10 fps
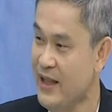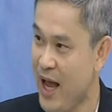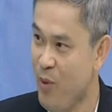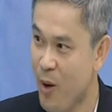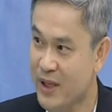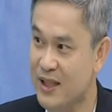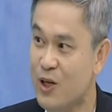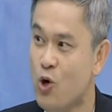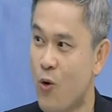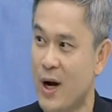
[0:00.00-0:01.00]
แต่พอมาถึ
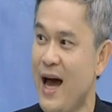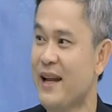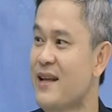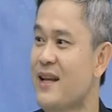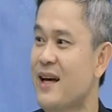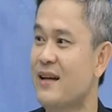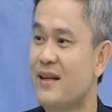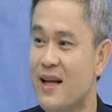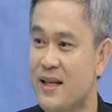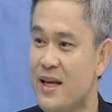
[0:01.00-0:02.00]
งโครงการนี้เนี่ย
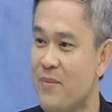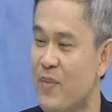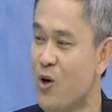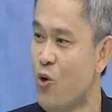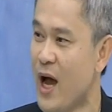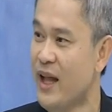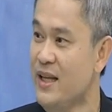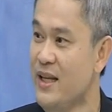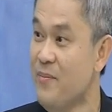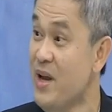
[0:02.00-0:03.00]
ทั้งที่เป็นโครงการ
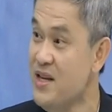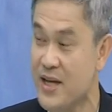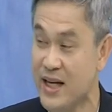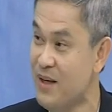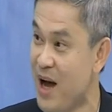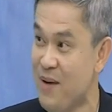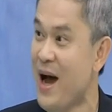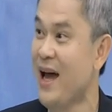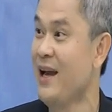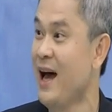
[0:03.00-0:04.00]
ที่ไม่ได้ใช้เงินมาก
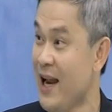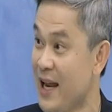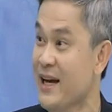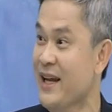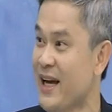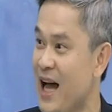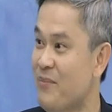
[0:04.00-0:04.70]
มายอะไรเลย